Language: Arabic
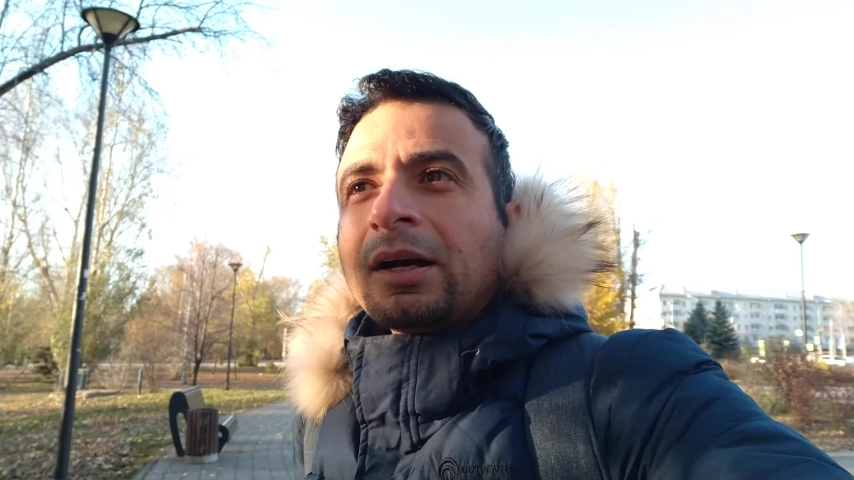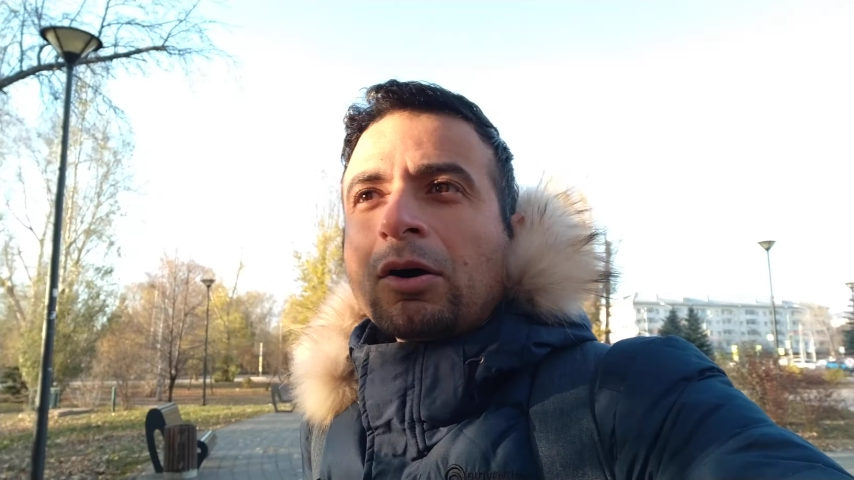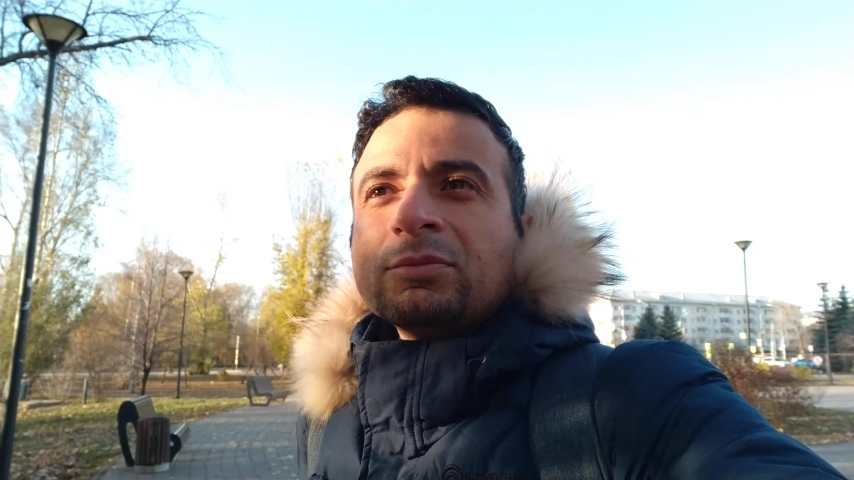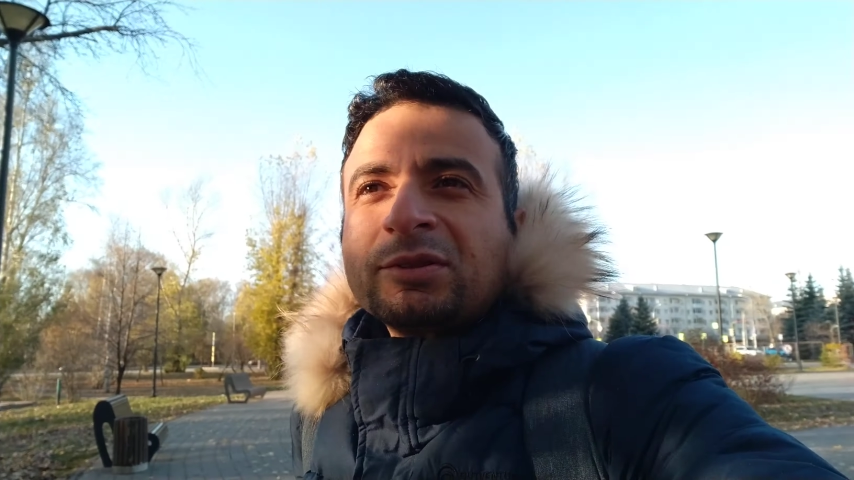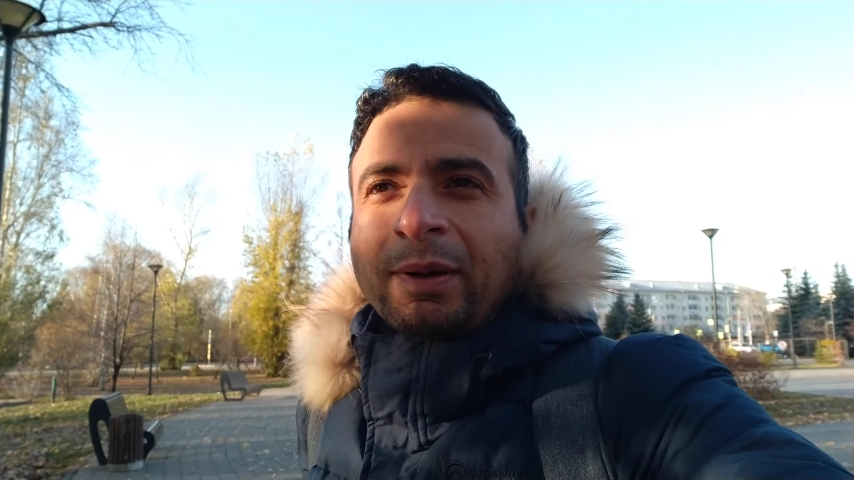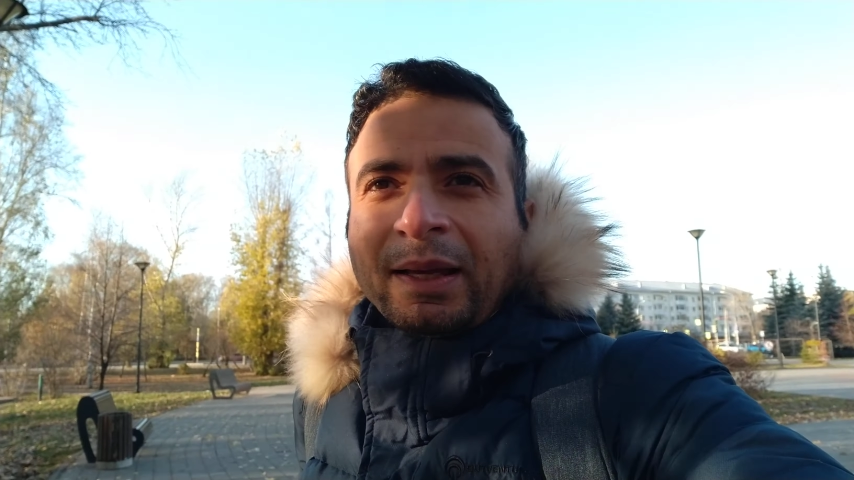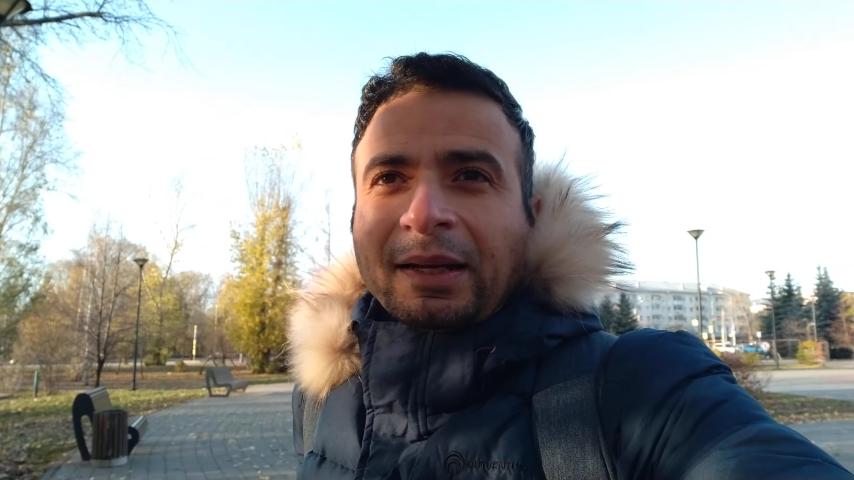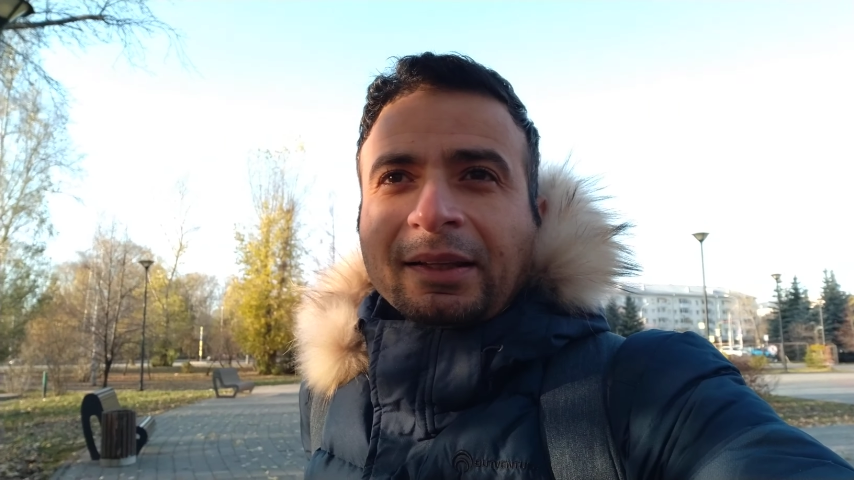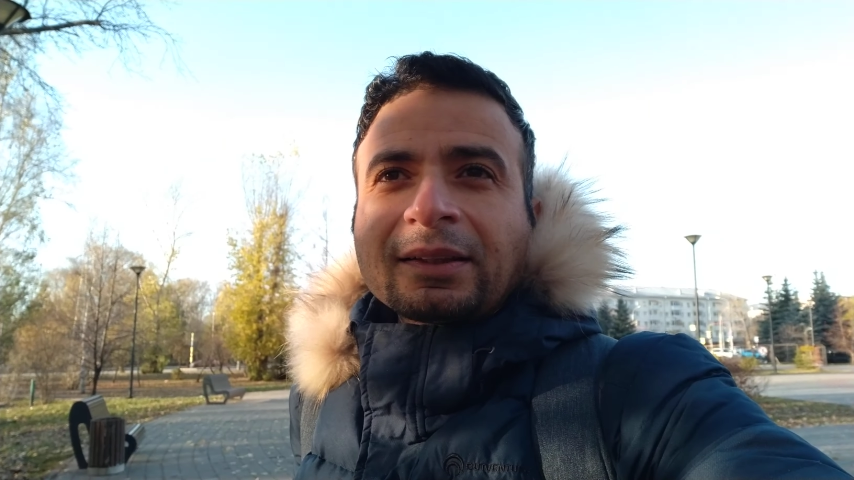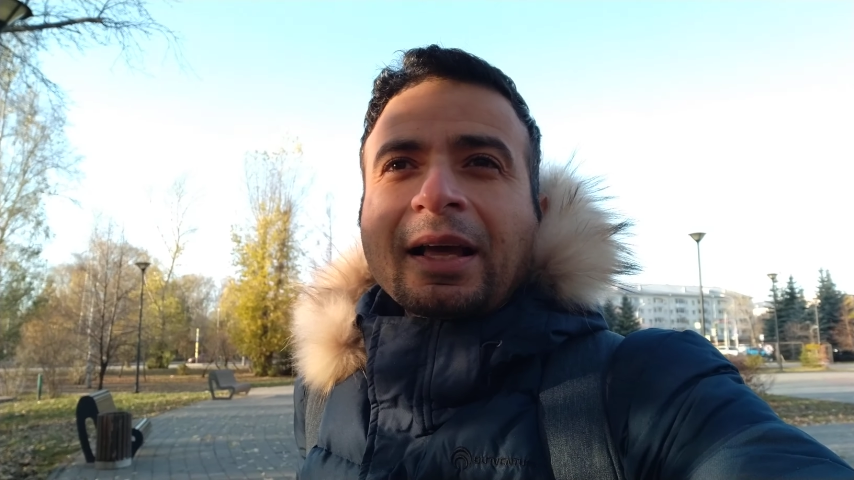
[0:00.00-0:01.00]
هو مش
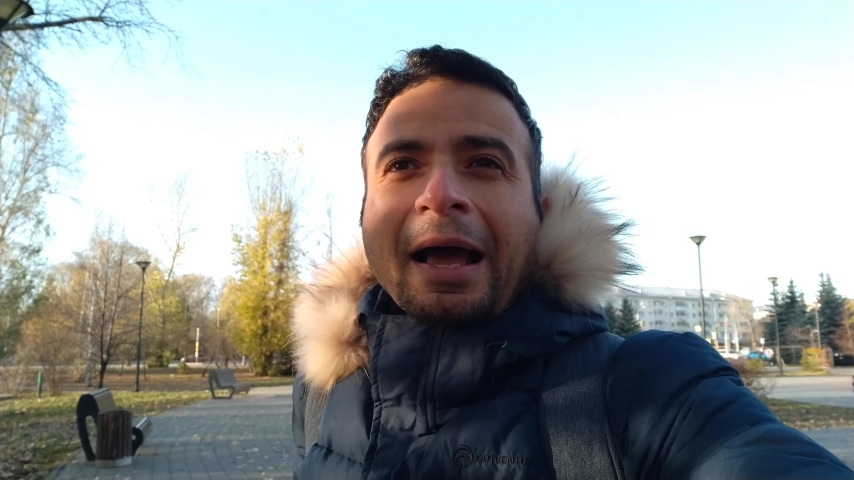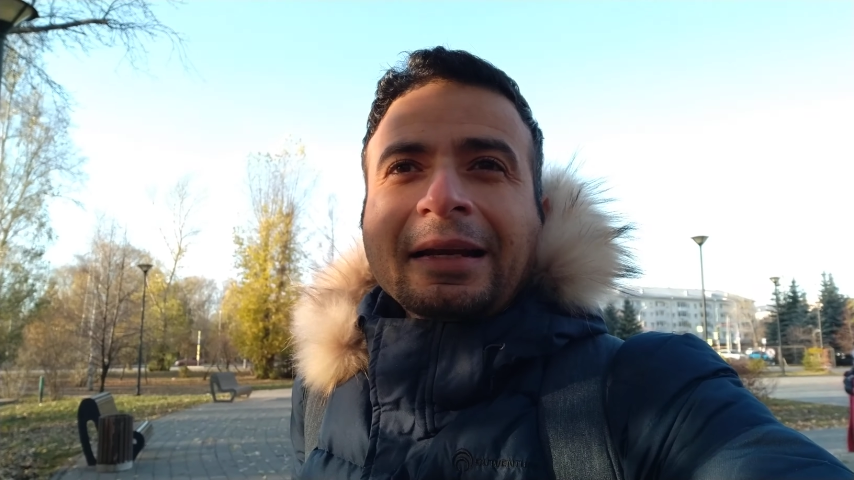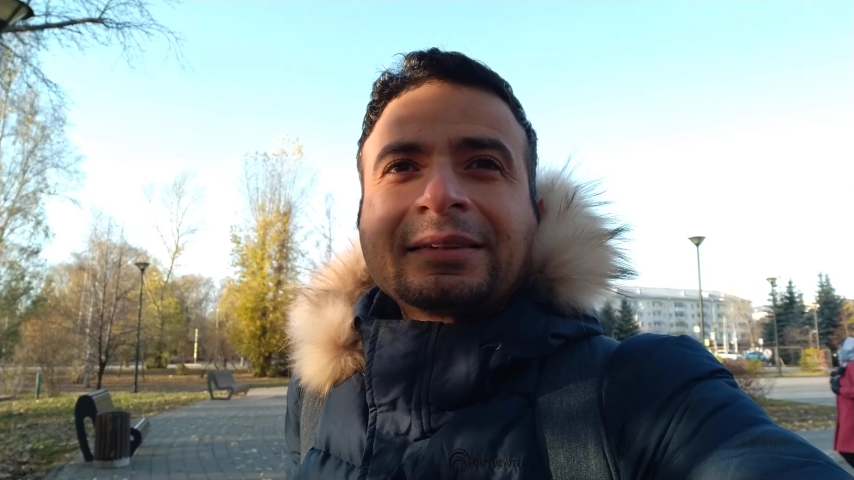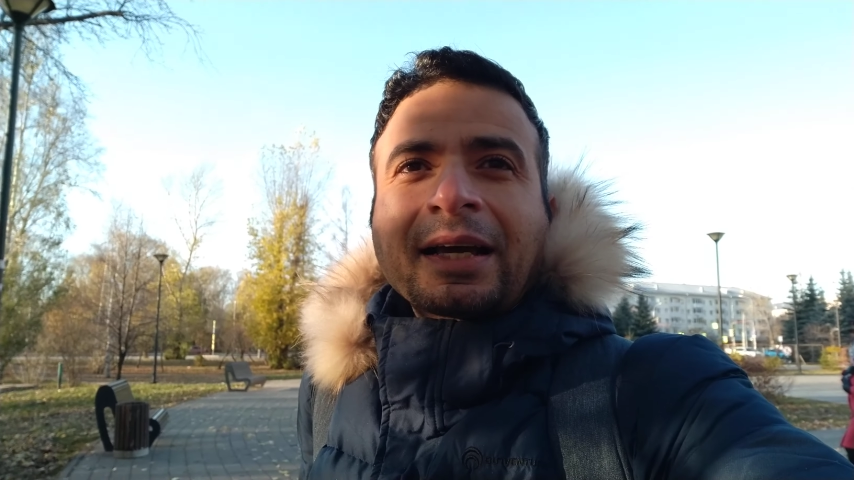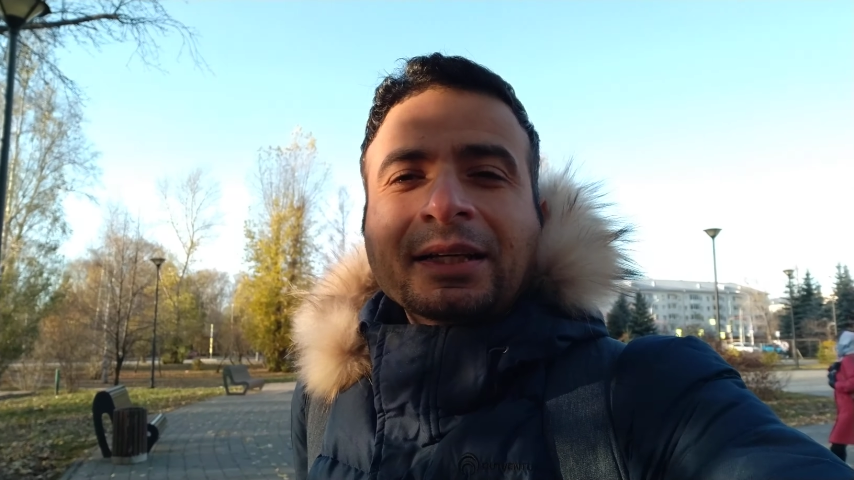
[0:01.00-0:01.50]
باينها هل انت